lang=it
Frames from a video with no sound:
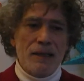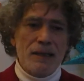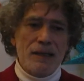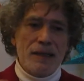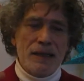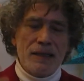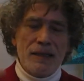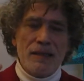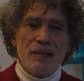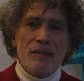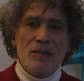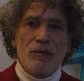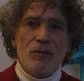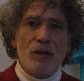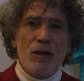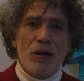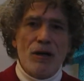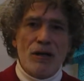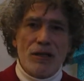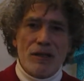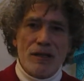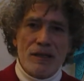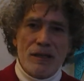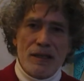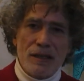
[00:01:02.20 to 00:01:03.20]
nei
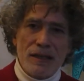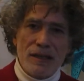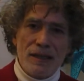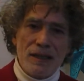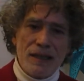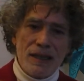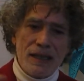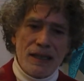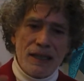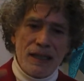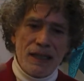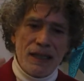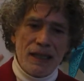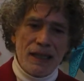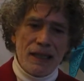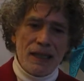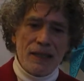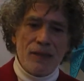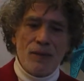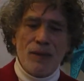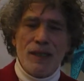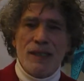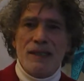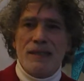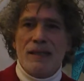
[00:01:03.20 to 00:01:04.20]
dintorni si
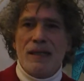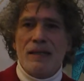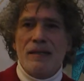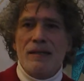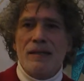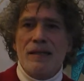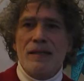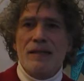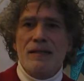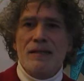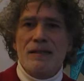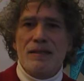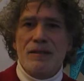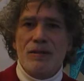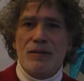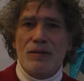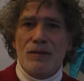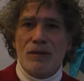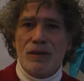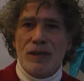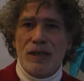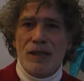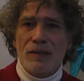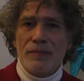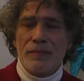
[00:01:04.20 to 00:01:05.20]
crei questa
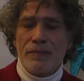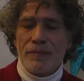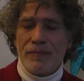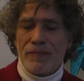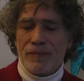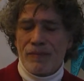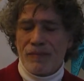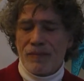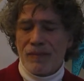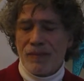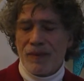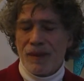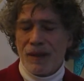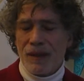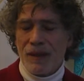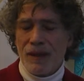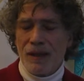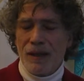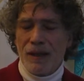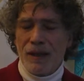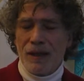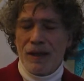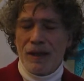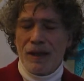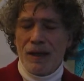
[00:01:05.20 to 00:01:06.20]
attenzione
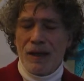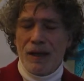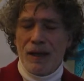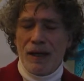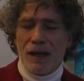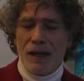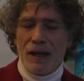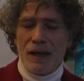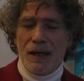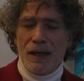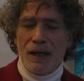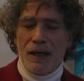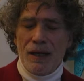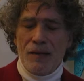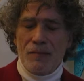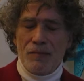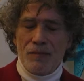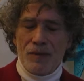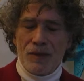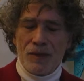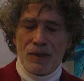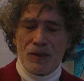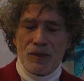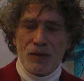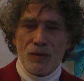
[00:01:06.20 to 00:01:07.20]
eh,
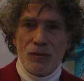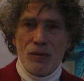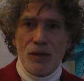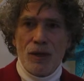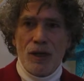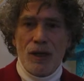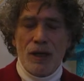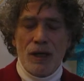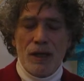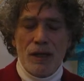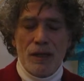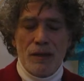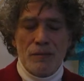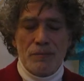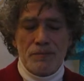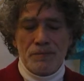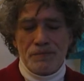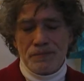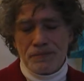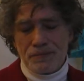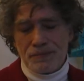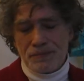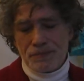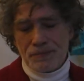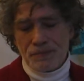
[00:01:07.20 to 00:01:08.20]
su, eh,
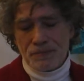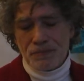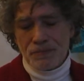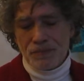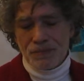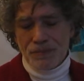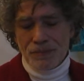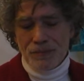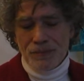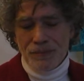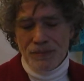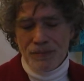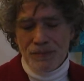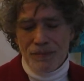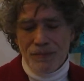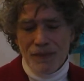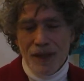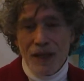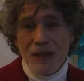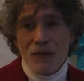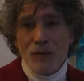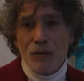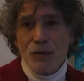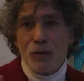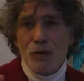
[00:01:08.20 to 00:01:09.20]

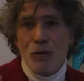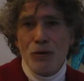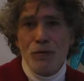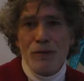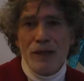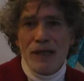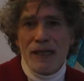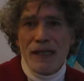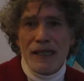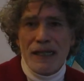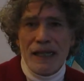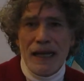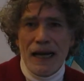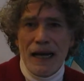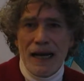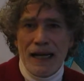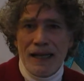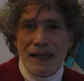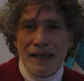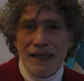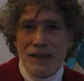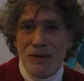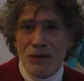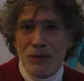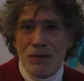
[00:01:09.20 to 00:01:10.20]
su come
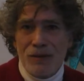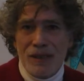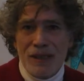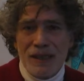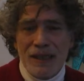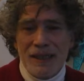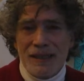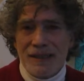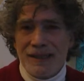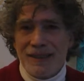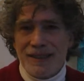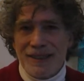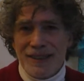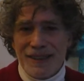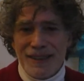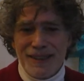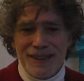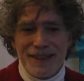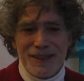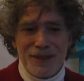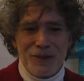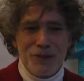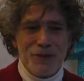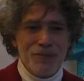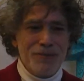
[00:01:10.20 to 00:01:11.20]
creare nuove ditte,
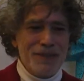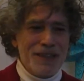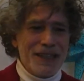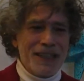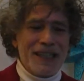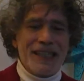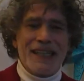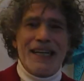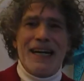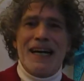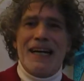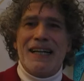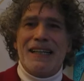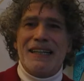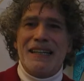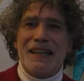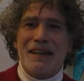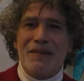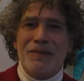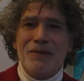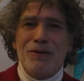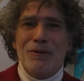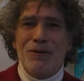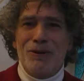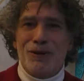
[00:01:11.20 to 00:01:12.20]
come creare
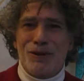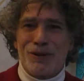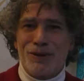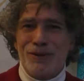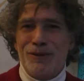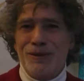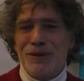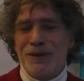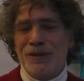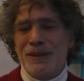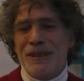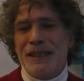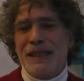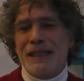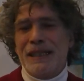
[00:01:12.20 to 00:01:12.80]
lavoro